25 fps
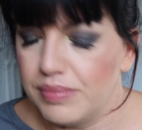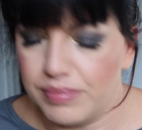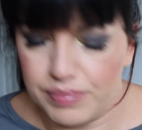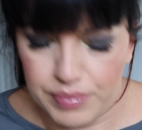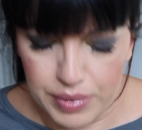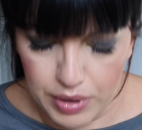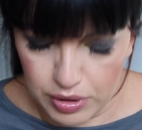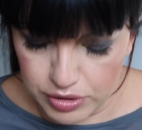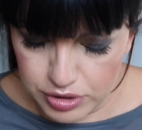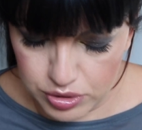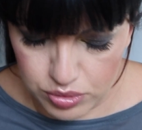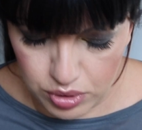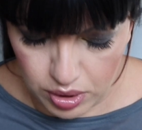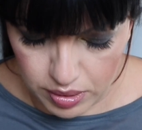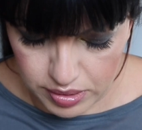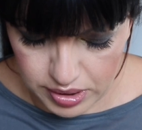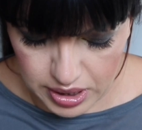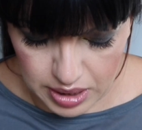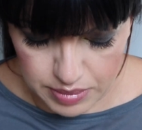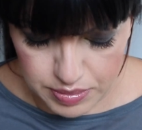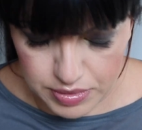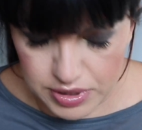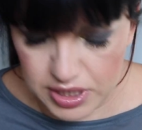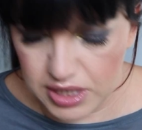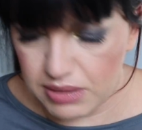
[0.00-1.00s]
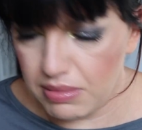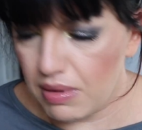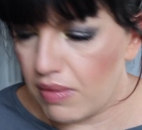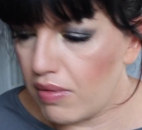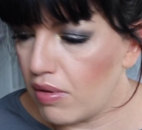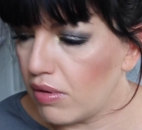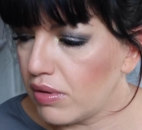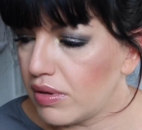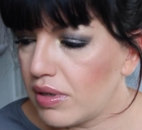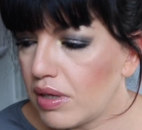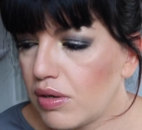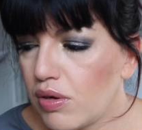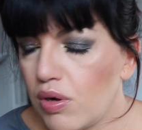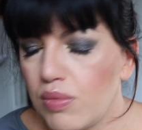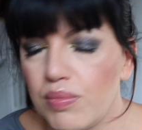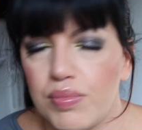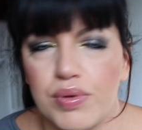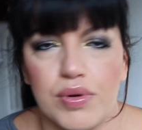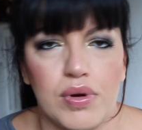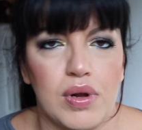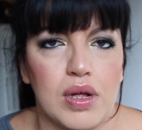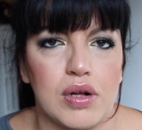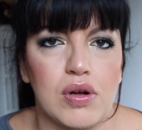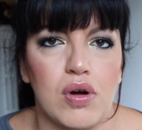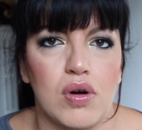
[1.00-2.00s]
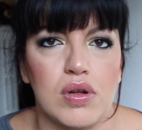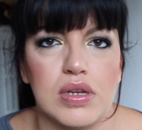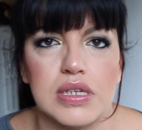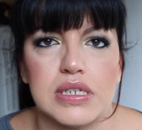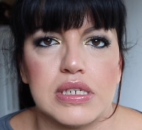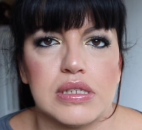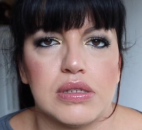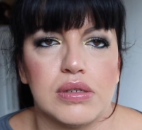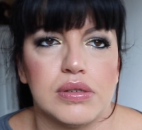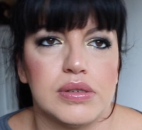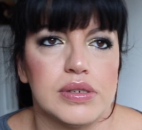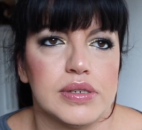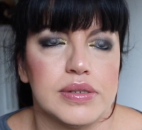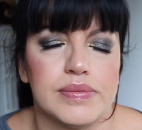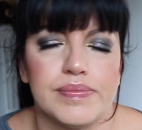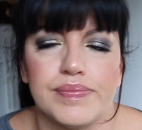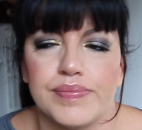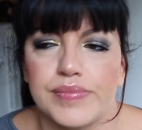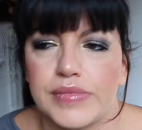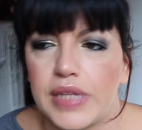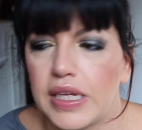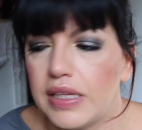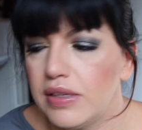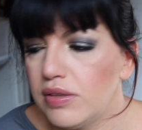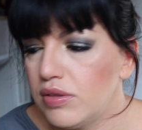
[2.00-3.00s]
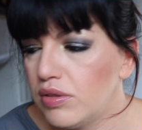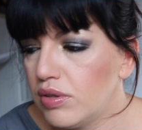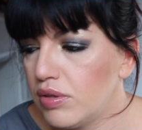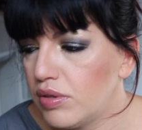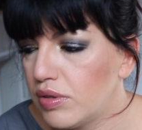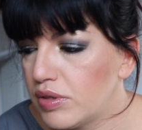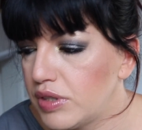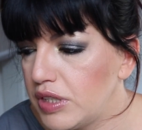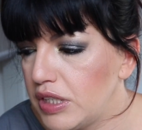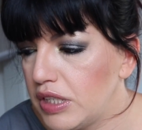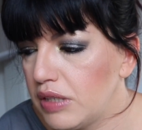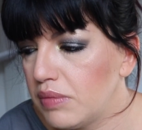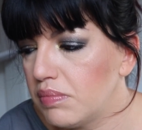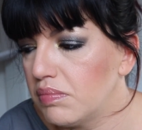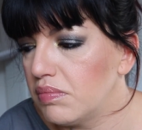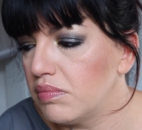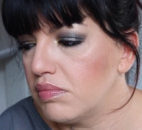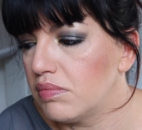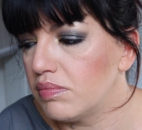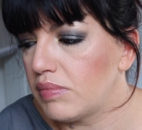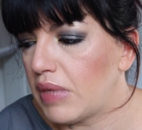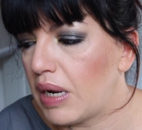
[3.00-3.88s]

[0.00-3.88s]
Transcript: però sicuramente la prossima volta compro la Coleston tanto sì,